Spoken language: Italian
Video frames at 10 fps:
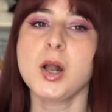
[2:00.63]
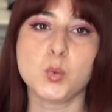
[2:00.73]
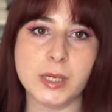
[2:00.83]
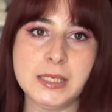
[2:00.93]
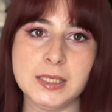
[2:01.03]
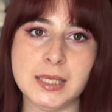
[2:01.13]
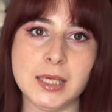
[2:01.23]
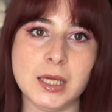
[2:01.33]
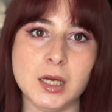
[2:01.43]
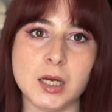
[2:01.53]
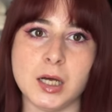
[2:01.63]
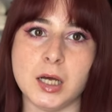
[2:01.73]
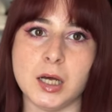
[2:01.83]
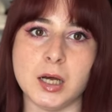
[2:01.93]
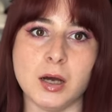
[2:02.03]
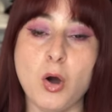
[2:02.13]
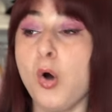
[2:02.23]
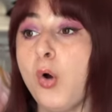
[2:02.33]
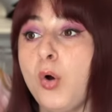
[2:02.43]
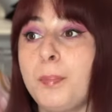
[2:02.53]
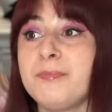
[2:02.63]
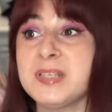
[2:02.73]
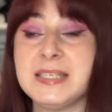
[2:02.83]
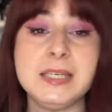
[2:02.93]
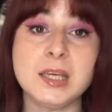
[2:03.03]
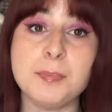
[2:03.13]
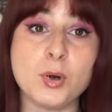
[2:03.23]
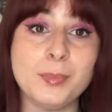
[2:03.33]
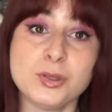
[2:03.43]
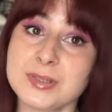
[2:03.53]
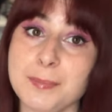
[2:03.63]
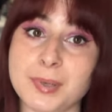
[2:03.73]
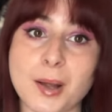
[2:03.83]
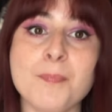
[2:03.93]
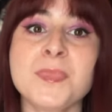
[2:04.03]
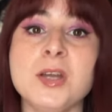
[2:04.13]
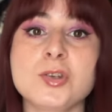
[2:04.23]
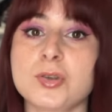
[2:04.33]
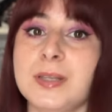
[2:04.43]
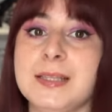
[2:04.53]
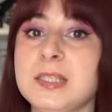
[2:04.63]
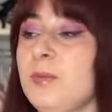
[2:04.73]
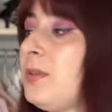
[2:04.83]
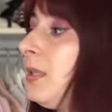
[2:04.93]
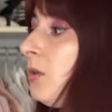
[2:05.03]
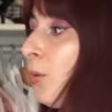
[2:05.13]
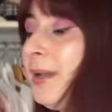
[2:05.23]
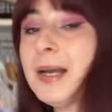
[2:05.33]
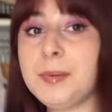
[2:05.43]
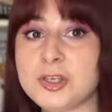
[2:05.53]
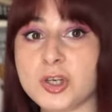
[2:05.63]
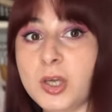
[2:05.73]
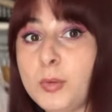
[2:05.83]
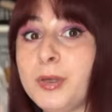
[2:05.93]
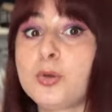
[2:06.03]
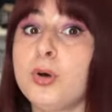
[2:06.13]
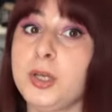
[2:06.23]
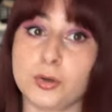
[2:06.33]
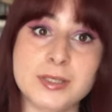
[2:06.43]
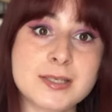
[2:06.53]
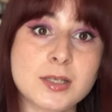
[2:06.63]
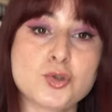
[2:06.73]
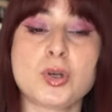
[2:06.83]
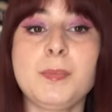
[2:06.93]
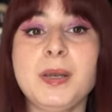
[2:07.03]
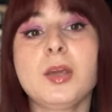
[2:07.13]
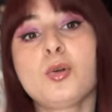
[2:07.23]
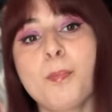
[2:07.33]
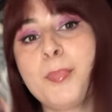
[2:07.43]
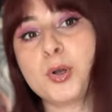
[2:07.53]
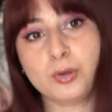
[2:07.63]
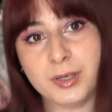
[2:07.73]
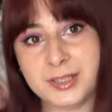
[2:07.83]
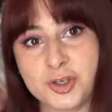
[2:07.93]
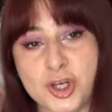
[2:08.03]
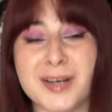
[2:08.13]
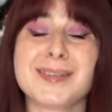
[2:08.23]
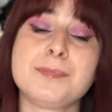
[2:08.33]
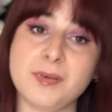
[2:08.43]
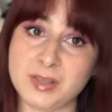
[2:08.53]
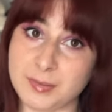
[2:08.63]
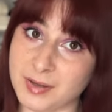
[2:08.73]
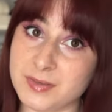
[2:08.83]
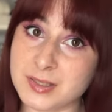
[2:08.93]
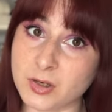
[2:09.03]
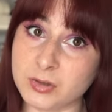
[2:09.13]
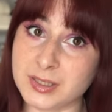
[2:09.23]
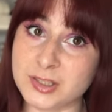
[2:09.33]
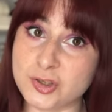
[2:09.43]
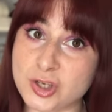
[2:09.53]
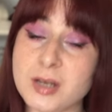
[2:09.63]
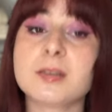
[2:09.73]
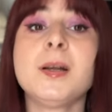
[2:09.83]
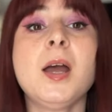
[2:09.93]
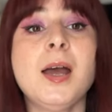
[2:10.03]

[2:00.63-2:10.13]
quindi eh, ho vestiti che però metto sempre ci sono tantissimi vestiti come le camicie che io metto in ogni stagione perché io non porto le t-shirt mi avete mai vista con una t-shirt?